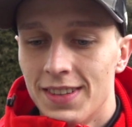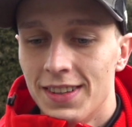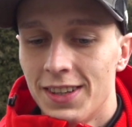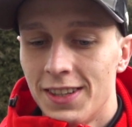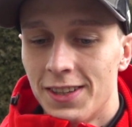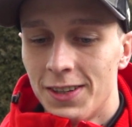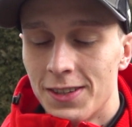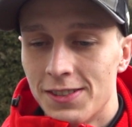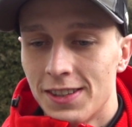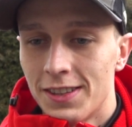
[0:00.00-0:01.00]
No nie do
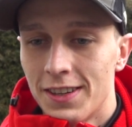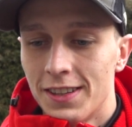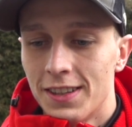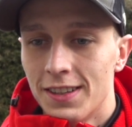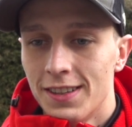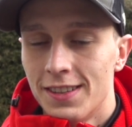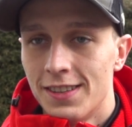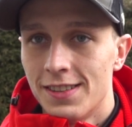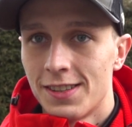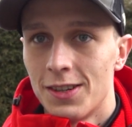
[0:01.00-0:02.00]
końca trochę te
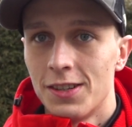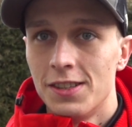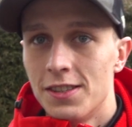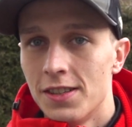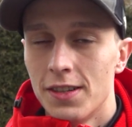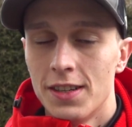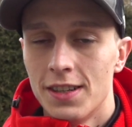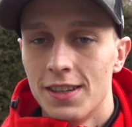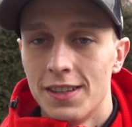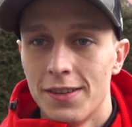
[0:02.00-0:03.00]
skoki dziś
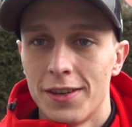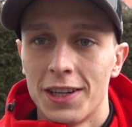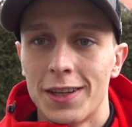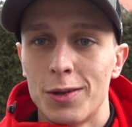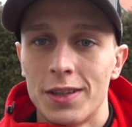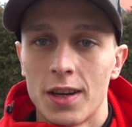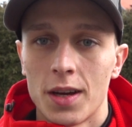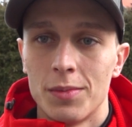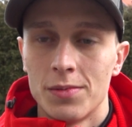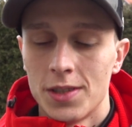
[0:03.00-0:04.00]
nie, nie wyglądały tak,
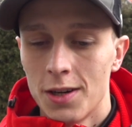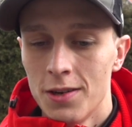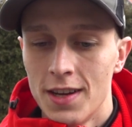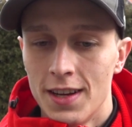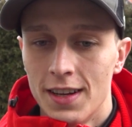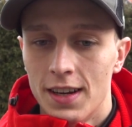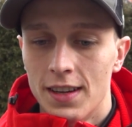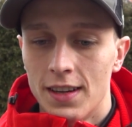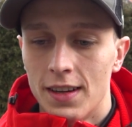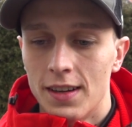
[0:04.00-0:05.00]
jakbym chciał.
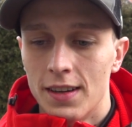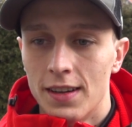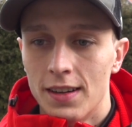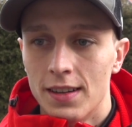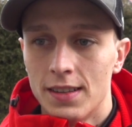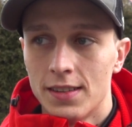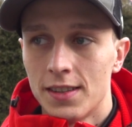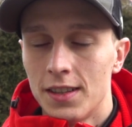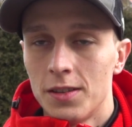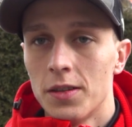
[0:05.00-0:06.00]
E, te
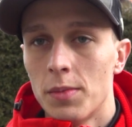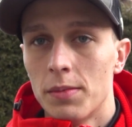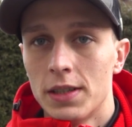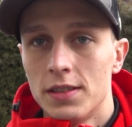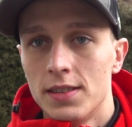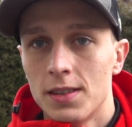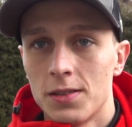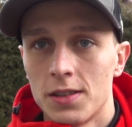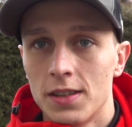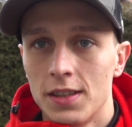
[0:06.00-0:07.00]
cele, które miałem na dziś
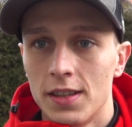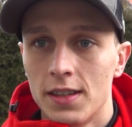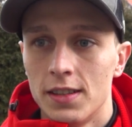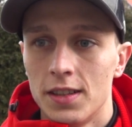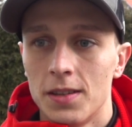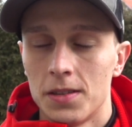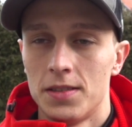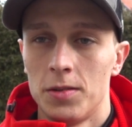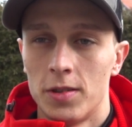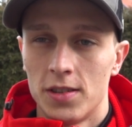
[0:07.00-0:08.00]
założone, nie, nie do
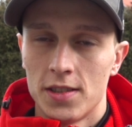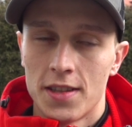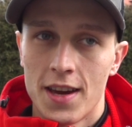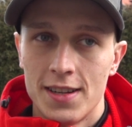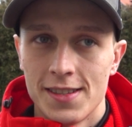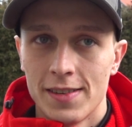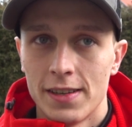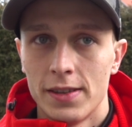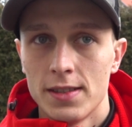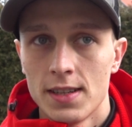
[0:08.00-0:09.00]
końca udało się
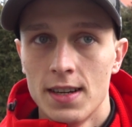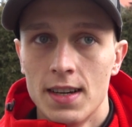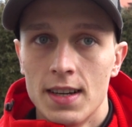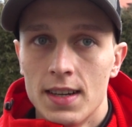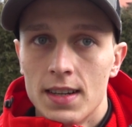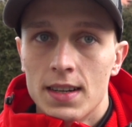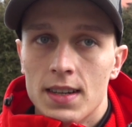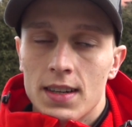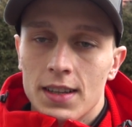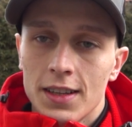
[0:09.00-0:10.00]
zrealizować, więc
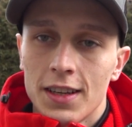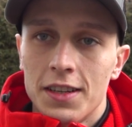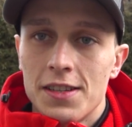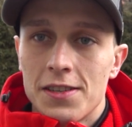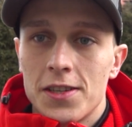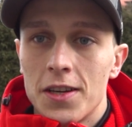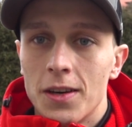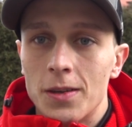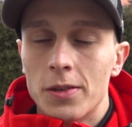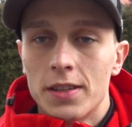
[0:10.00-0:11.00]
no taki ciężki
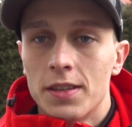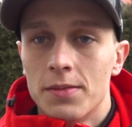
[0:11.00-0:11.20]
konkurs.